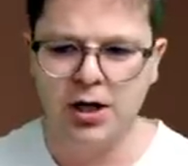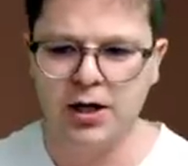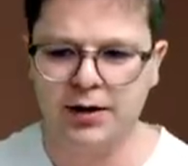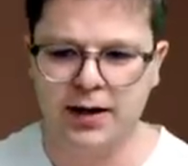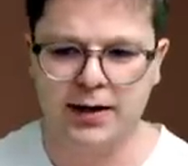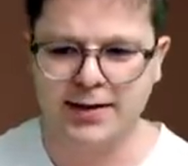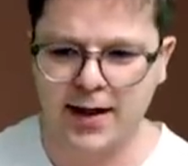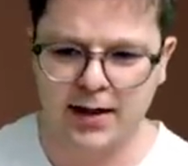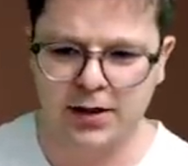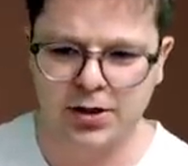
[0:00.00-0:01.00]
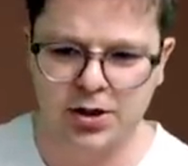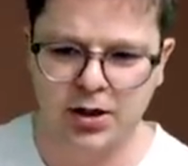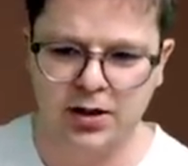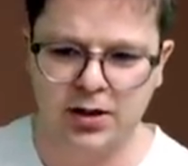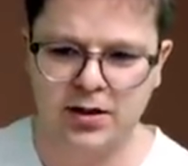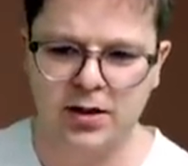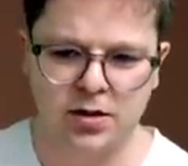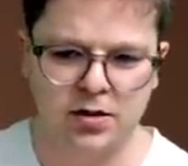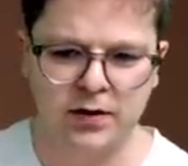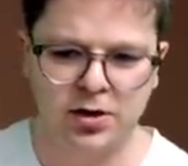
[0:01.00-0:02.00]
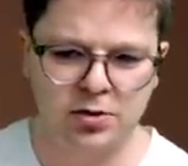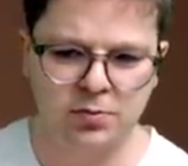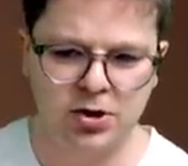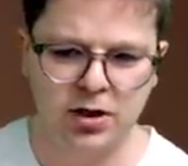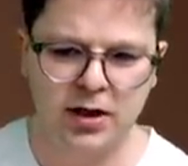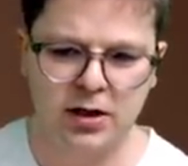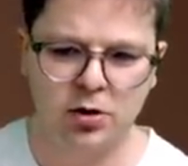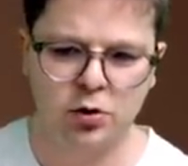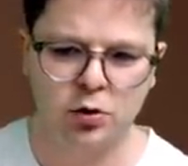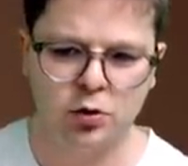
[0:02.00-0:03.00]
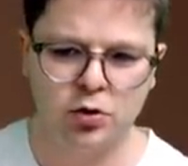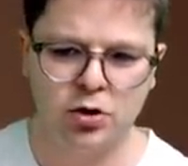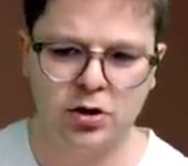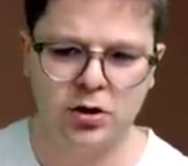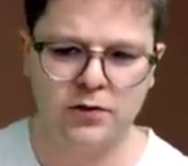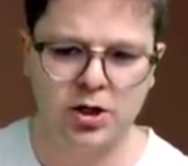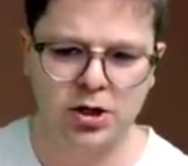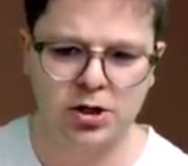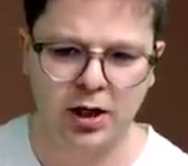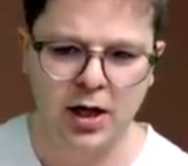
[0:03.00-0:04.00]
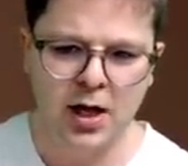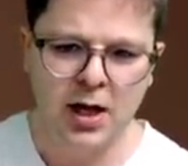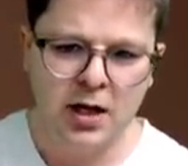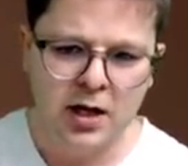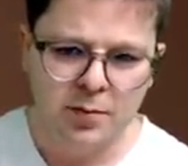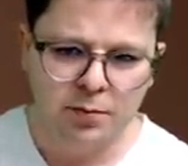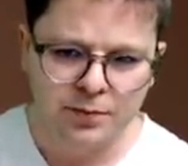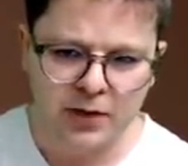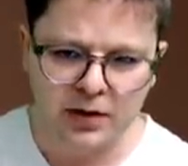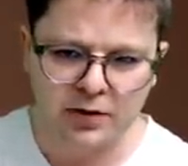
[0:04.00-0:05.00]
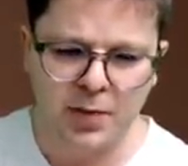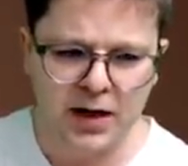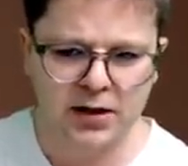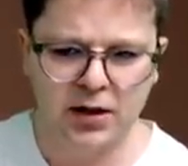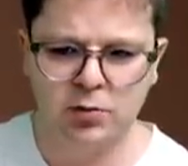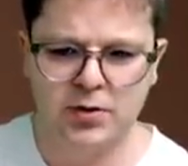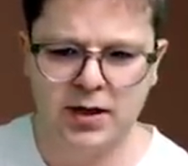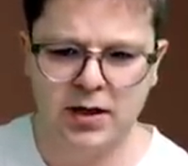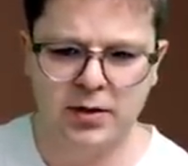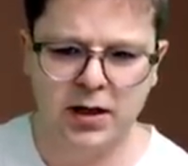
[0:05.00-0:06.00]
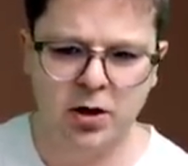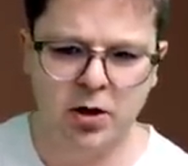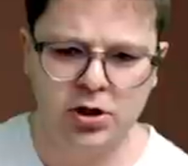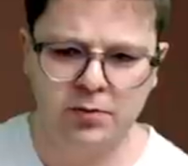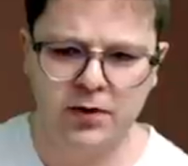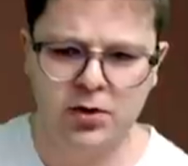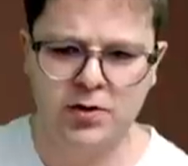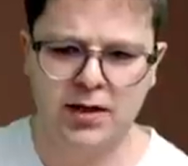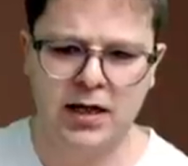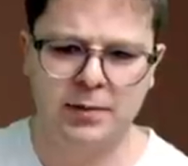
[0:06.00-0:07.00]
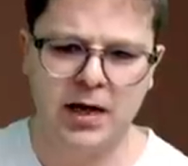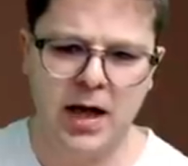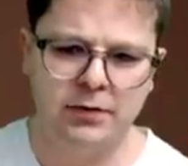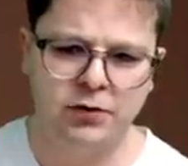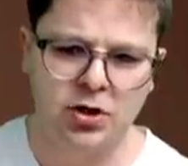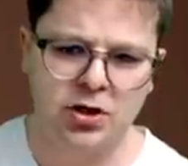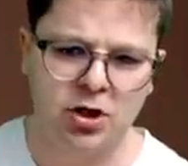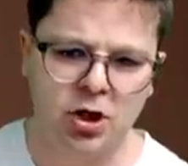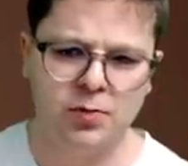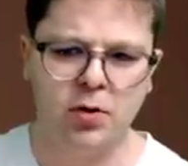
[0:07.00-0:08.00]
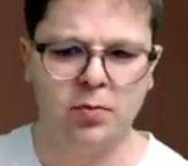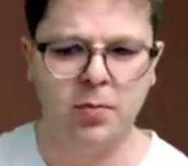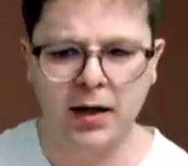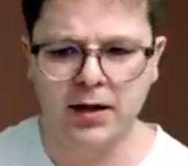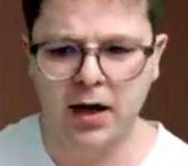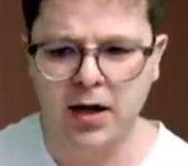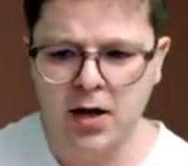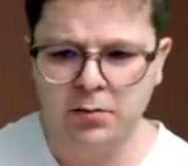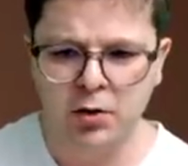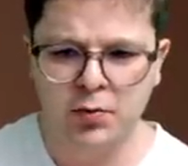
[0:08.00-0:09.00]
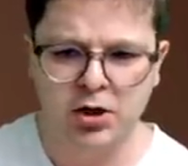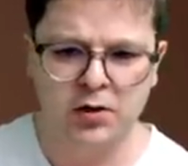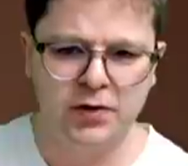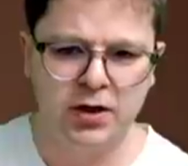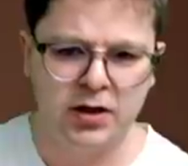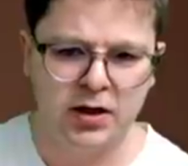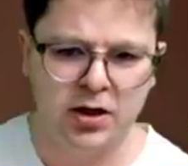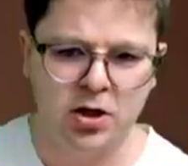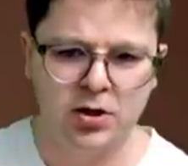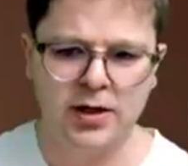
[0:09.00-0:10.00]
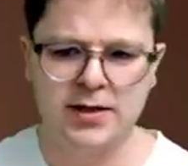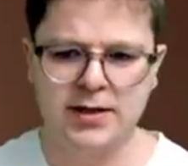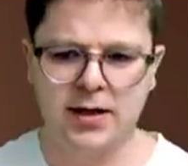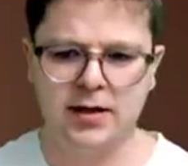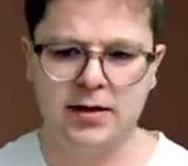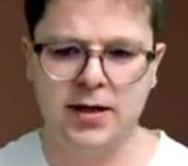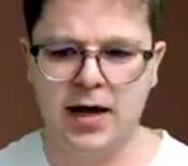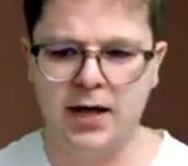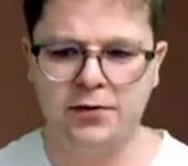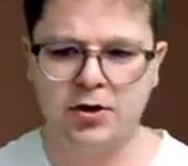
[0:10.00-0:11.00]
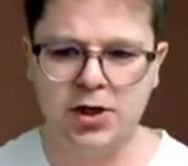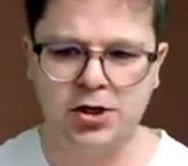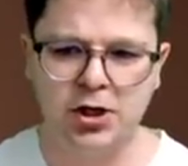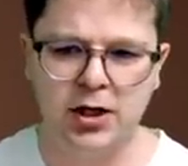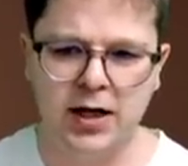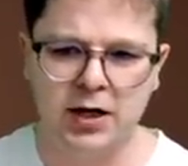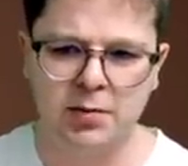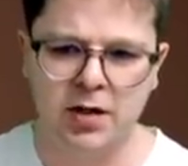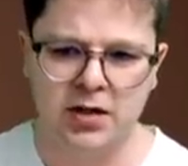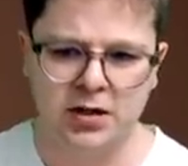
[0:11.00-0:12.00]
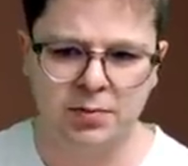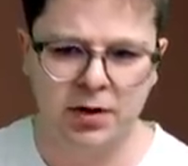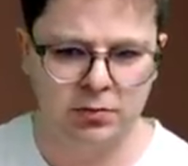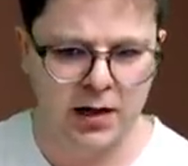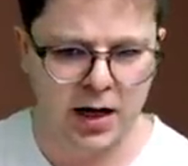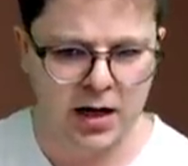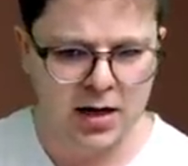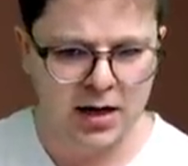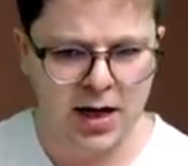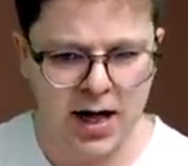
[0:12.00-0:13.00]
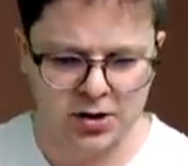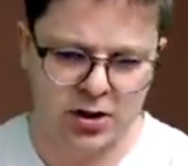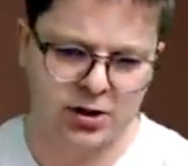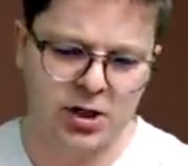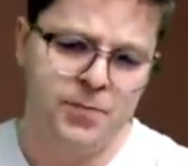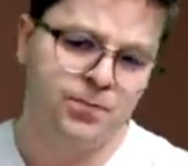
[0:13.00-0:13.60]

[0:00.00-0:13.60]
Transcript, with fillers: e, tak zagrać, jeżeli nie zdecydowaliśmy się na to już e, wcześniej. W partii król zagrał na g8, wieżą zagrałem na f3 z groźbą mata, mój przeciwnik goniec za, na f6 i hetman zbił na h6.